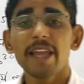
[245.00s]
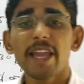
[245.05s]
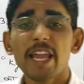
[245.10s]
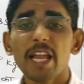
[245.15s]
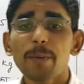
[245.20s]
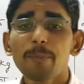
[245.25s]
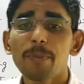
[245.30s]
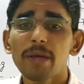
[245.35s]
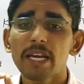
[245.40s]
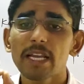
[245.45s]

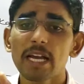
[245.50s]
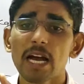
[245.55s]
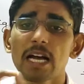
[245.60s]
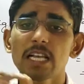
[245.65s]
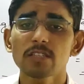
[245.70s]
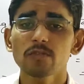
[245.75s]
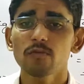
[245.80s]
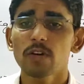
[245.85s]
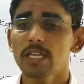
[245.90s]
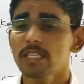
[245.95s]
एक
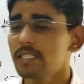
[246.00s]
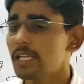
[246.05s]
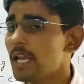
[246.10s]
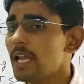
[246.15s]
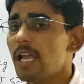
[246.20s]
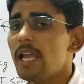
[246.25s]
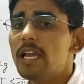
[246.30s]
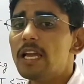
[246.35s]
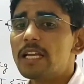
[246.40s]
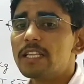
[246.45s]
प्रकाश वर्ष
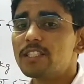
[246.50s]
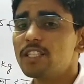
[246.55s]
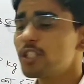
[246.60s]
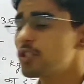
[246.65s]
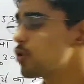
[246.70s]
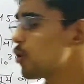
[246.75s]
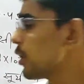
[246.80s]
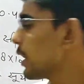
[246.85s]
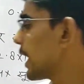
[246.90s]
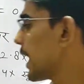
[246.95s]
है
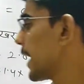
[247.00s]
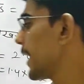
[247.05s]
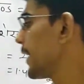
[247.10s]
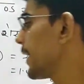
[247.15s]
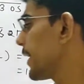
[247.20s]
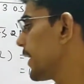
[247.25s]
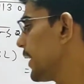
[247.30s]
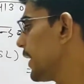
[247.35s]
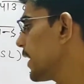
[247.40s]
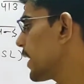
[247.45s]
जिसको
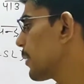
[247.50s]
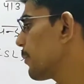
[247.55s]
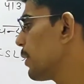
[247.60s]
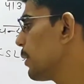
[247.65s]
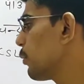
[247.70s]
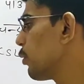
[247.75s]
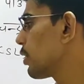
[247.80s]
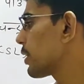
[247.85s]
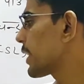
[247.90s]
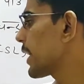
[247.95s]
लाइट ईयर
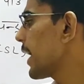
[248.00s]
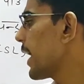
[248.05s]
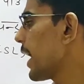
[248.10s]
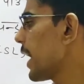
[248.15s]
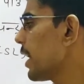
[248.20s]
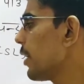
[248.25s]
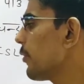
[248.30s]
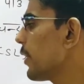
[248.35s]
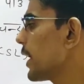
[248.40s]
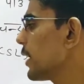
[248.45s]
भी बोलते
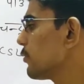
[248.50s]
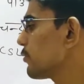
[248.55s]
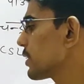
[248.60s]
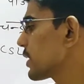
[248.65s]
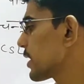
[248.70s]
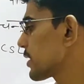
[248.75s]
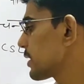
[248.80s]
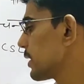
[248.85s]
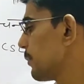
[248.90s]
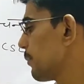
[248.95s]
हैं एलवाई
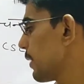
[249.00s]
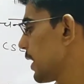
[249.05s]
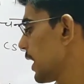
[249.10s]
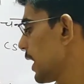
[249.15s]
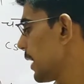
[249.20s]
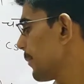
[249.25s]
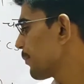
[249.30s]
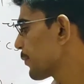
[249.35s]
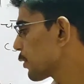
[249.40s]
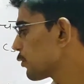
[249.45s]
उसका सिंबल
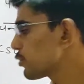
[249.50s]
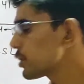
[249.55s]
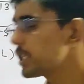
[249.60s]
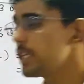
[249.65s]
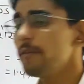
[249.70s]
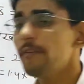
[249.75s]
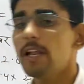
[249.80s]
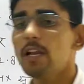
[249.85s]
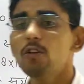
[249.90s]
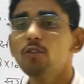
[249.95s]
है
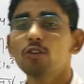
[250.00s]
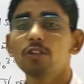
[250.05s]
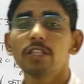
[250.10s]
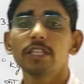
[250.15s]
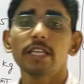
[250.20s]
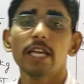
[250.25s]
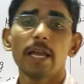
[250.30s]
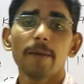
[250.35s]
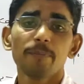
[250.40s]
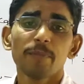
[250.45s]
उसकी वैल्यू
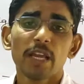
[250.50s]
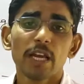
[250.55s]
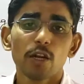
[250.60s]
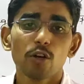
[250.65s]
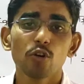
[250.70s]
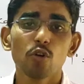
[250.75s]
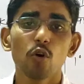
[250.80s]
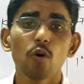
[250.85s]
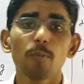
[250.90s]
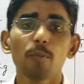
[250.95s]
होती है
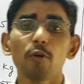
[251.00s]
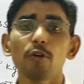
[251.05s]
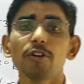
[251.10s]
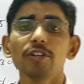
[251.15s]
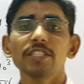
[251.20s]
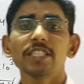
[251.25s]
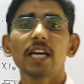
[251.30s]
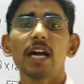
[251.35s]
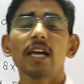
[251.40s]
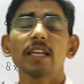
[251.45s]

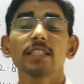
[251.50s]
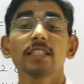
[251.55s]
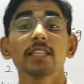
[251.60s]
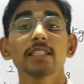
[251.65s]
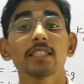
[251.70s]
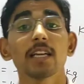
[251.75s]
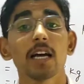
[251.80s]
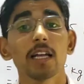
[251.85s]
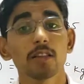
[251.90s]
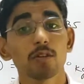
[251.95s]

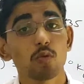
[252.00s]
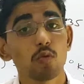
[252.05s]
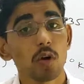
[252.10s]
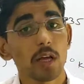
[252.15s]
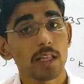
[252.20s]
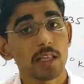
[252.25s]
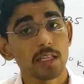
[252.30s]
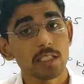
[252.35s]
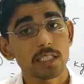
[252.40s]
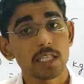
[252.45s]
9.467
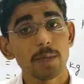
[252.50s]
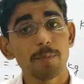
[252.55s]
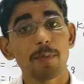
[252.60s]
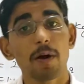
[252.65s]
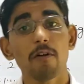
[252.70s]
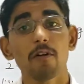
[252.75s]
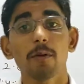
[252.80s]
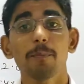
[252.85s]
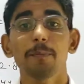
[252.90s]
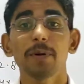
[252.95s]
गुणा दस की
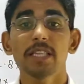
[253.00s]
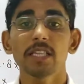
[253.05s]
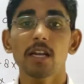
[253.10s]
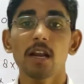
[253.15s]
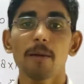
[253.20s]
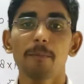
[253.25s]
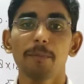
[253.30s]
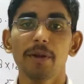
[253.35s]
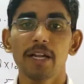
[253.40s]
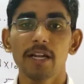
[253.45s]
पावर
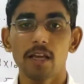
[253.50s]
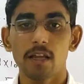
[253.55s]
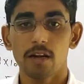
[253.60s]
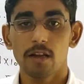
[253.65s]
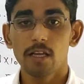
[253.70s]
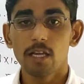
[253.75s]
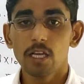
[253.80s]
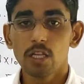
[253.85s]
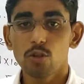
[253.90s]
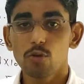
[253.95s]
15 मीटर
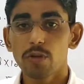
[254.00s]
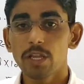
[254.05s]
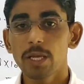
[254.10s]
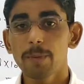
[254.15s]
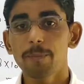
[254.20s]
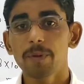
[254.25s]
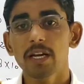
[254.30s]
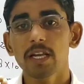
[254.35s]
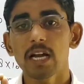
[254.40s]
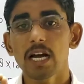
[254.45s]
तो
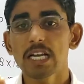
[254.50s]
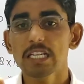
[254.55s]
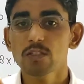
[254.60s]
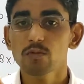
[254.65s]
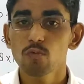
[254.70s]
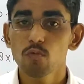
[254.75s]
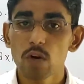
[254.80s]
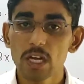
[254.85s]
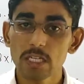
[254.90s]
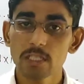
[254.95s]
एक प्रकाश
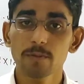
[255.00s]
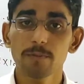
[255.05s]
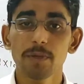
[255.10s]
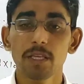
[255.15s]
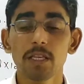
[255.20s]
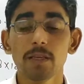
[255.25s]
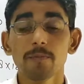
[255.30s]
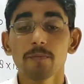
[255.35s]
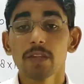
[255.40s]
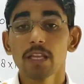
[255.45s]
वर्ष
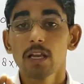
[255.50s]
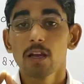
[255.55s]
भी